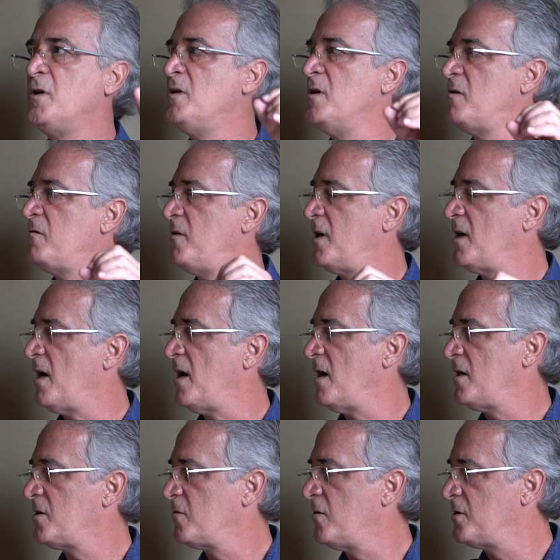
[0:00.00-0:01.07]
identificar
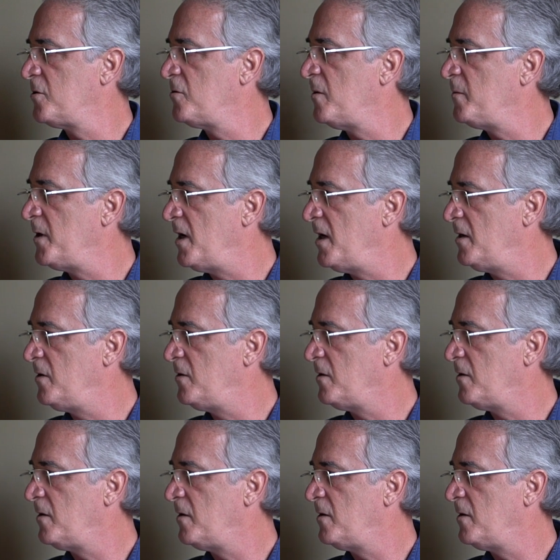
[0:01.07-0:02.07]
as coisas do ambiente,